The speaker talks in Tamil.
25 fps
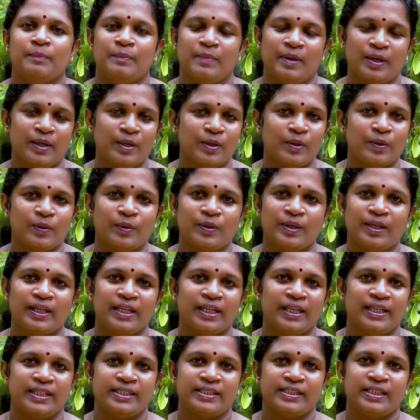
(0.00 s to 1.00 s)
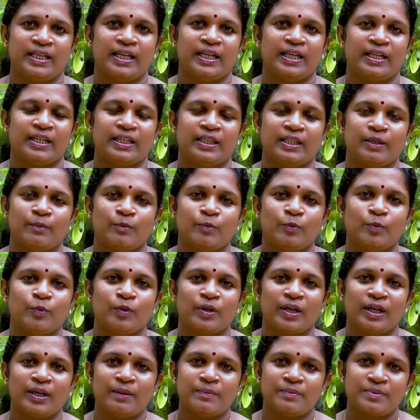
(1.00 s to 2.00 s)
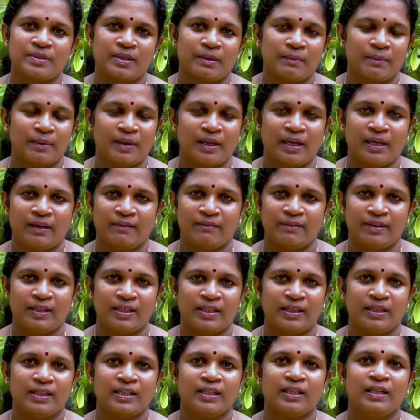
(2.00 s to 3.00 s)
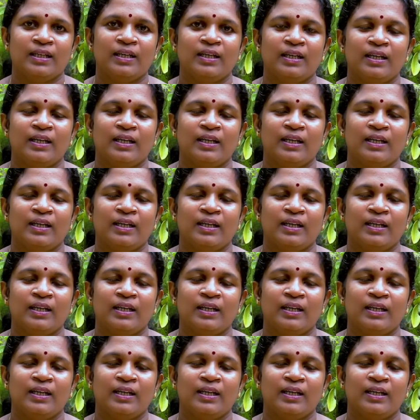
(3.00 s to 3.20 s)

மருதோண்டி இலைச்சாறு இந்த மூன்றையும் சம அளவெடுத்து